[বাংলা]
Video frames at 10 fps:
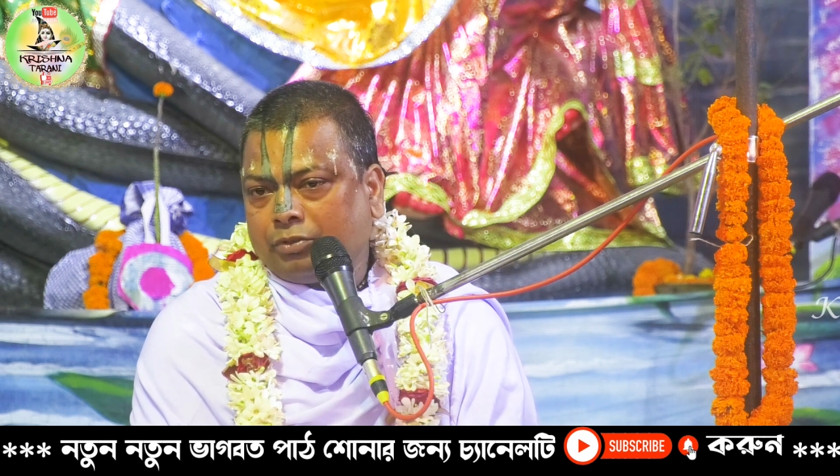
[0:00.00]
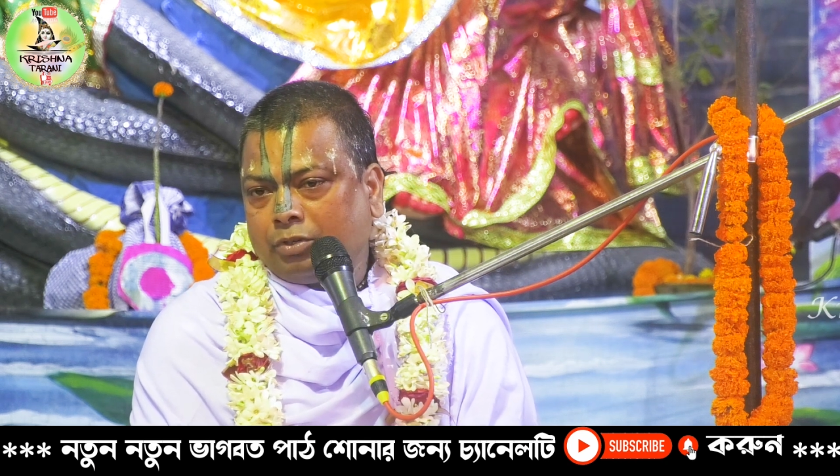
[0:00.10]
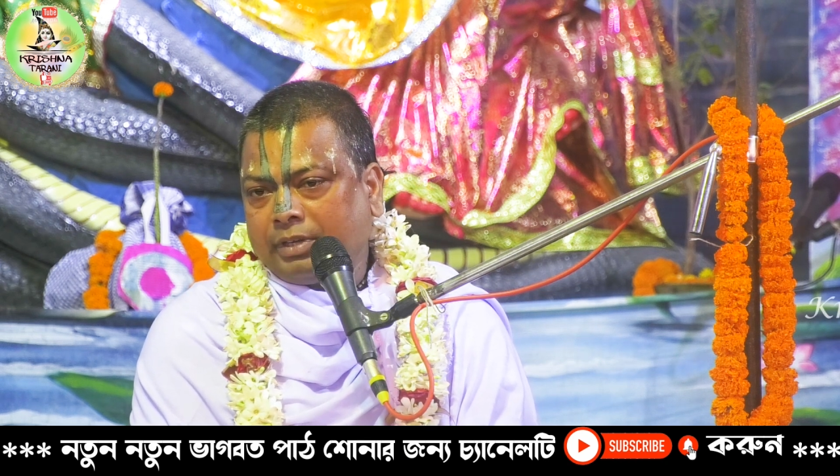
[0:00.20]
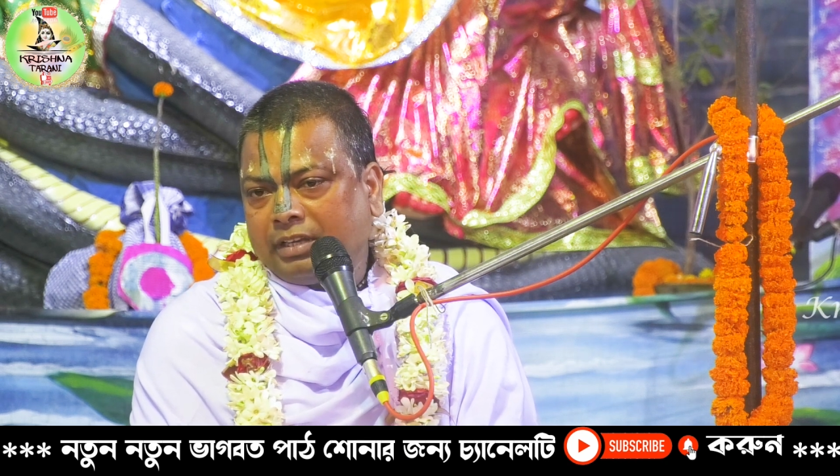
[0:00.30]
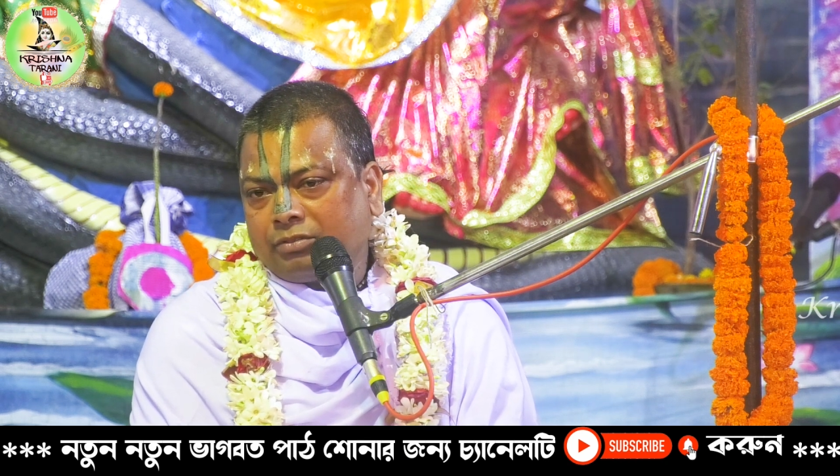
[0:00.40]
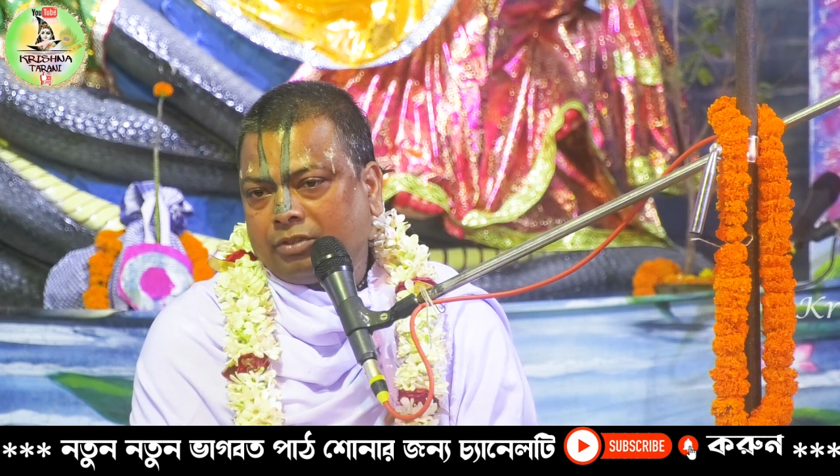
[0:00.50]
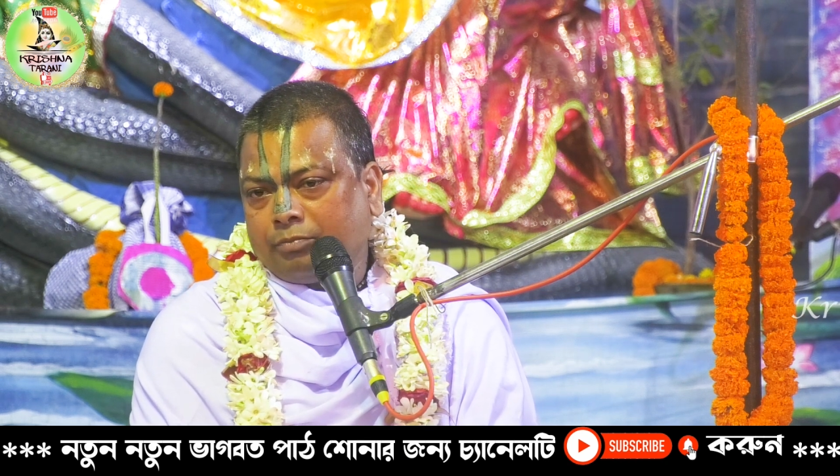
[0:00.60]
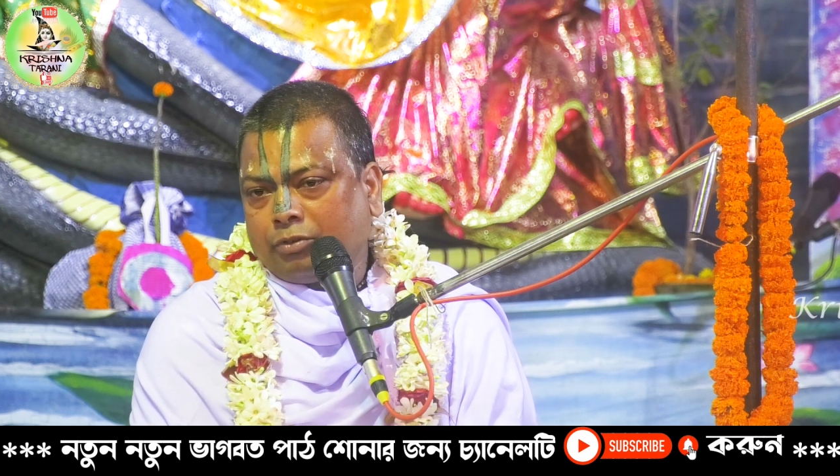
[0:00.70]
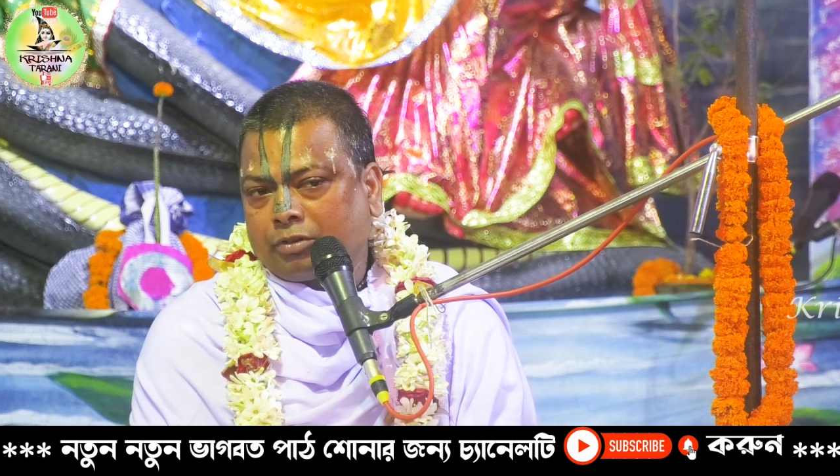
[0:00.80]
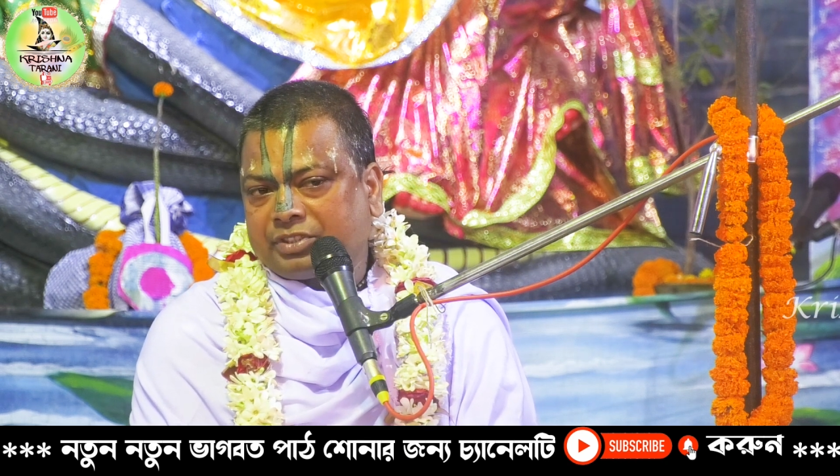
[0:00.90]
ভুলভালগুলো
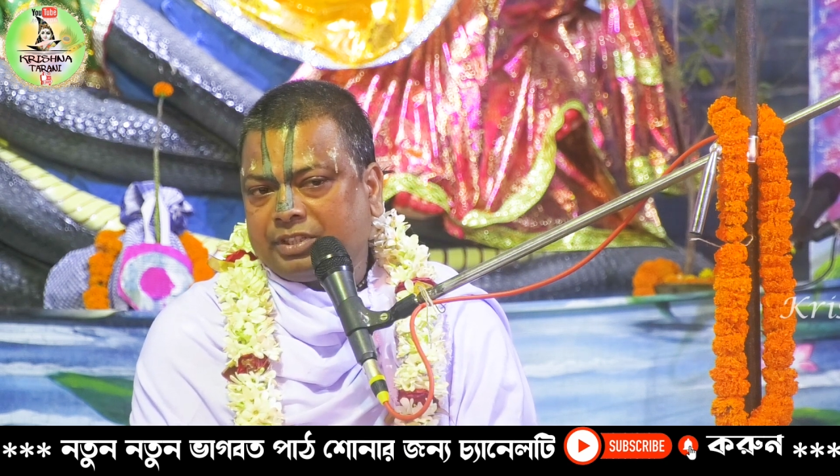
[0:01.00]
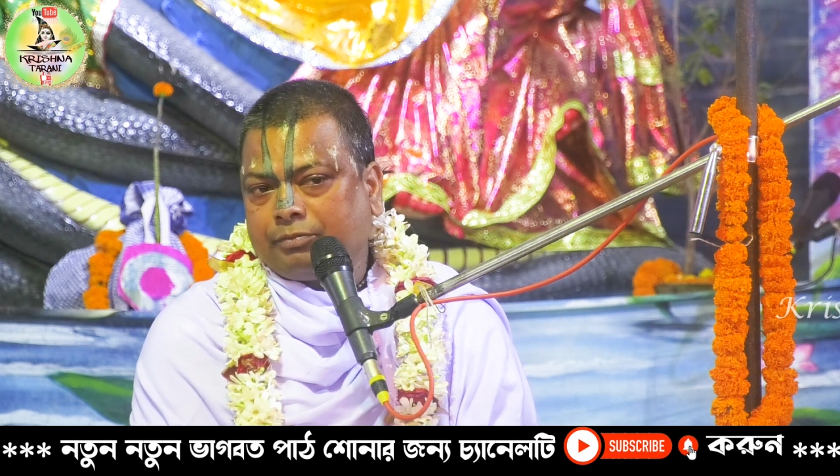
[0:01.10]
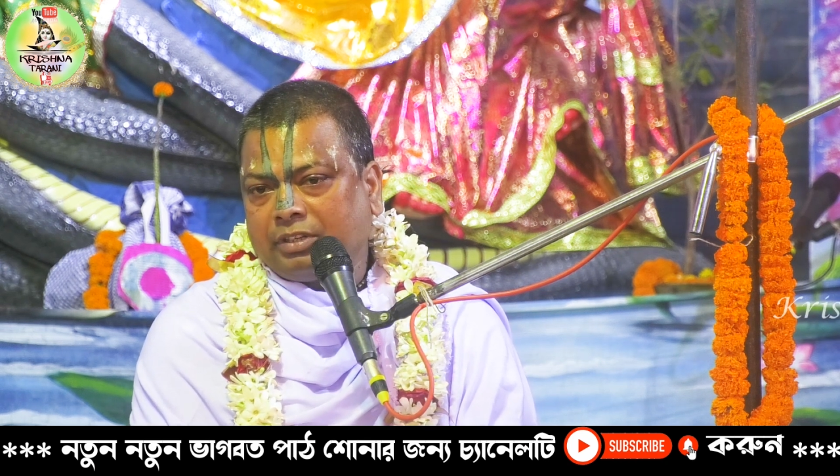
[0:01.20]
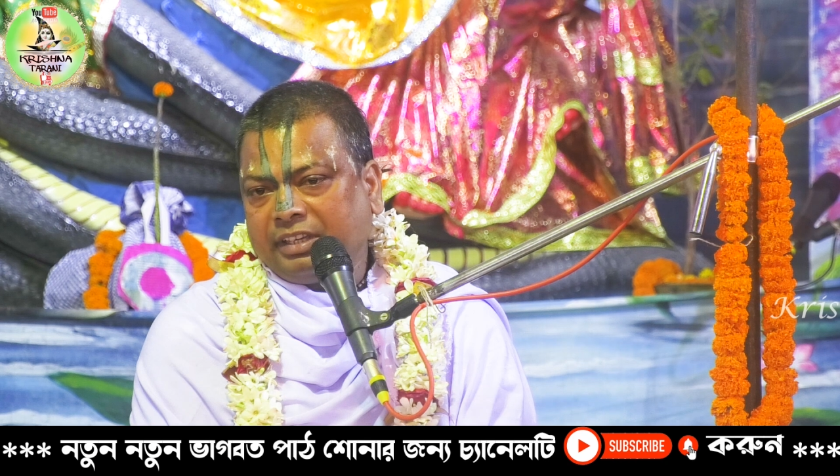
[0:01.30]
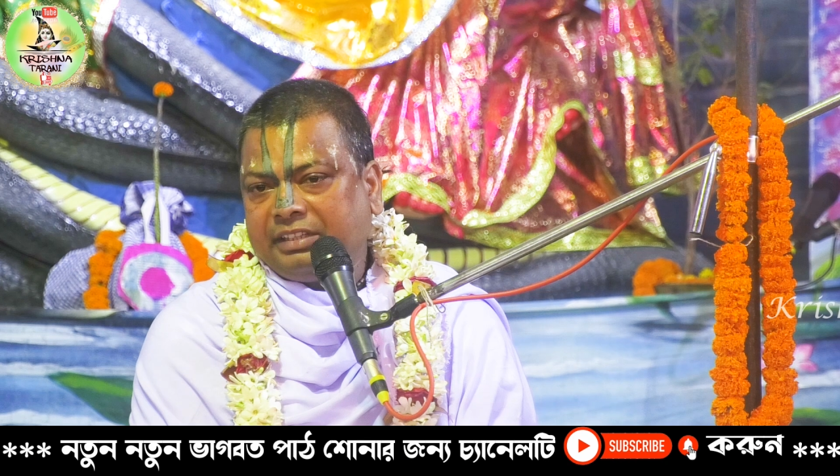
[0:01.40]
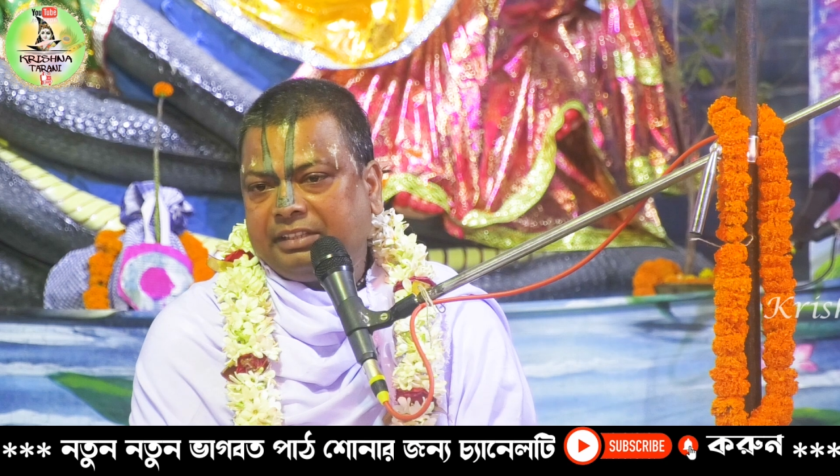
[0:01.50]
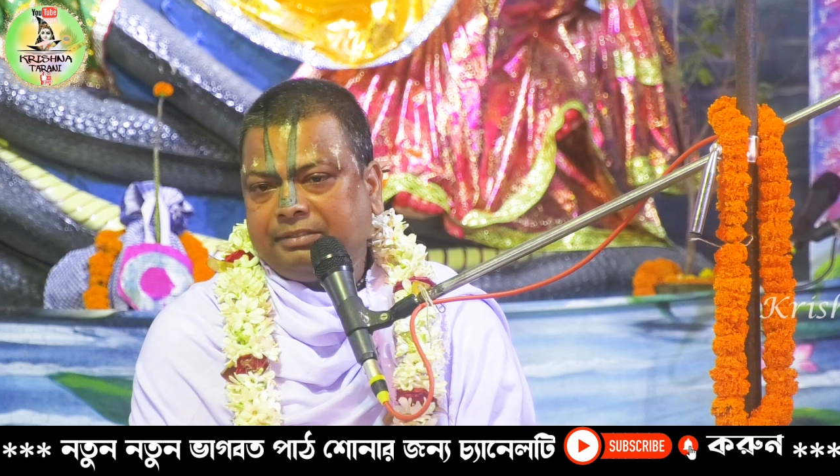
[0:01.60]
বকছি বলেই